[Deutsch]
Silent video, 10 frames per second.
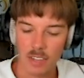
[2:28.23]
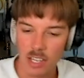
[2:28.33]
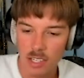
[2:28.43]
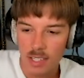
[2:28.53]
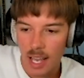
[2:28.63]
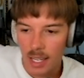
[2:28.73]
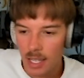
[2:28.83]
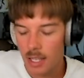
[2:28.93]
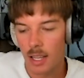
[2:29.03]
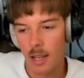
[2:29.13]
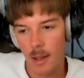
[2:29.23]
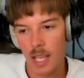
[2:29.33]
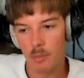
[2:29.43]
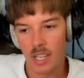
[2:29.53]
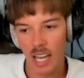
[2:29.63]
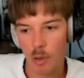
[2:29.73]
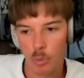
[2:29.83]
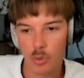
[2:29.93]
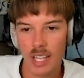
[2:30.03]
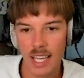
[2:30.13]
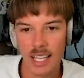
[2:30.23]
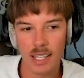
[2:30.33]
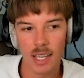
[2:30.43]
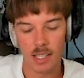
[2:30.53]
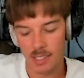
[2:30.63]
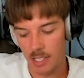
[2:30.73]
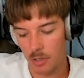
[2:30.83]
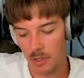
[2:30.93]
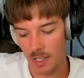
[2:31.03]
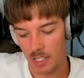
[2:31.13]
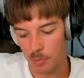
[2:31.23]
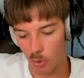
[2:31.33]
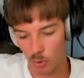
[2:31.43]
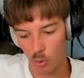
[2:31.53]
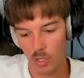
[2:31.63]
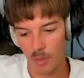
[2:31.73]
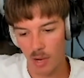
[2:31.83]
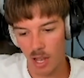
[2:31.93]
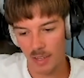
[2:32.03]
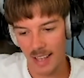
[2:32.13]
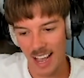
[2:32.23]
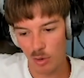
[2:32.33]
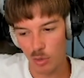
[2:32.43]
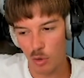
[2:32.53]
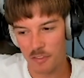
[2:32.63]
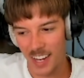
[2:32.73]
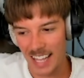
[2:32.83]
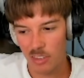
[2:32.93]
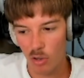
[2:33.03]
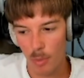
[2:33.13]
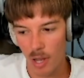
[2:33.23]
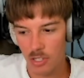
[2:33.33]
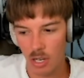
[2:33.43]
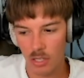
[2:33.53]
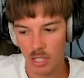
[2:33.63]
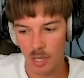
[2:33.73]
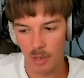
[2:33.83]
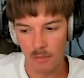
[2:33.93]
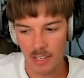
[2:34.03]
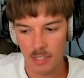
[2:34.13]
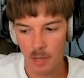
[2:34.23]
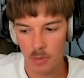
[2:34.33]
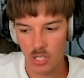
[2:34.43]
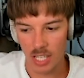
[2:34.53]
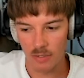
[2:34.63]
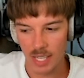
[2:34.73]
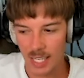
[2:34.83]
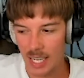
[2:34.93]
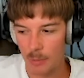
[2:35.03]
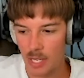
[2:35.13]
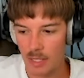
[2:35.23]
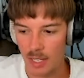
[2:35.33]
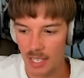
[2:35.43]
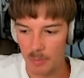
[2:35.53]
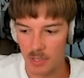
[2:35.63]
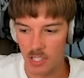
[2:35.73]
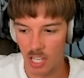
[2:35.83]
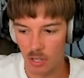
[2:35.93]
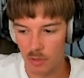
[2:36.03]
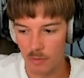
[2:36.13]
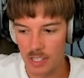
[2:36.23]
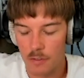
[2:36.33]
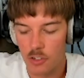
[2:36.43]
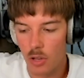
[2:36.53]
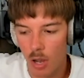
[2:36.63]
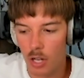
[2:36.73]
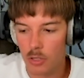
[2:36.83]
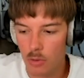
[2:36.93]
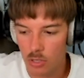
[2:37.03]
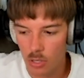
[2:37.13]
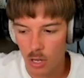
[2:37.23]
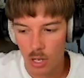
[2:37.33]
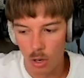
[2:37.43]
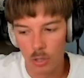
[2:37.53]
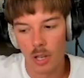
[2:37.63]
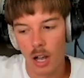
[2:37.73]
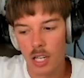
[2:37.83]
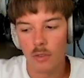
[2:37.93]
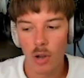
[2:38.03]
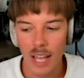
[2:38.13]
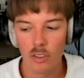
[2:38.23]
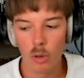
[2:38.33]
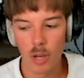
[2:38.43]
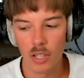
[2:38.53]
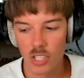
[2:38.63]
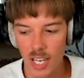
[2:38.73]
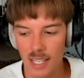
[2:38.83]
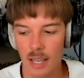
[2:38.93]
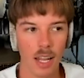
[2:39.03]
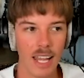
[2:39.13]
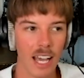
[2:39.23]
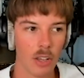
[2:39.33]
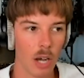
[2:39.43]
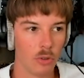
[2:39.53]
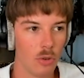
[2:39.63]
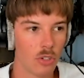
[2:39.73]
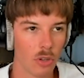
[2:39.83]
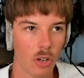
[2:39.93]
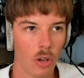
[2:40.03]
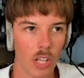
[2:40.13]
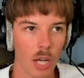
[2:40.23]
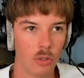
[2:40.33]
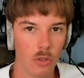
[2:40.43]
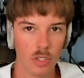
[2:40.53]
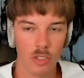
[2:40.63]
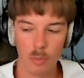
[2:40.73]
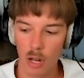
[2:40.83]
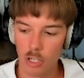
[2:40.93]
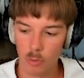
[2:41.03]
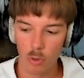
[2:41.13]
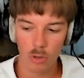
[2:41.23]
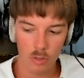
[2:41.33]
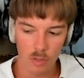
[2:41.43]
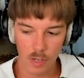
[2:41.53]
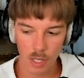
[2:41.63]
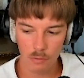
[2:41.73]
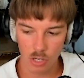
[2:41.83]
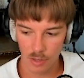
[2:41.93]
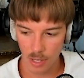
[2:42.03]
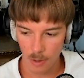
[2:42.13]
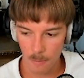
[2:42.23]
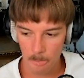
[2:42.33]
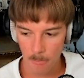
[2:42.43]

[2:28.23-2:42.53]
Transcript: wie ist es eigentlich? Im Graubünden hinten sind dort die Produkte im Laden auch noch auf Rätoromanisch angeschrieben. Weißt du das, Chat? Weil ich glaube nicht. Ich glaube, das ist ja dort, weil die verstehen ja alle Deutsch. Oder alle, die Rätoromanisch reden, lernen ja auch Deutsch oder können ja auch Deutsch als normales Spruch, soviel ich verstanden habe.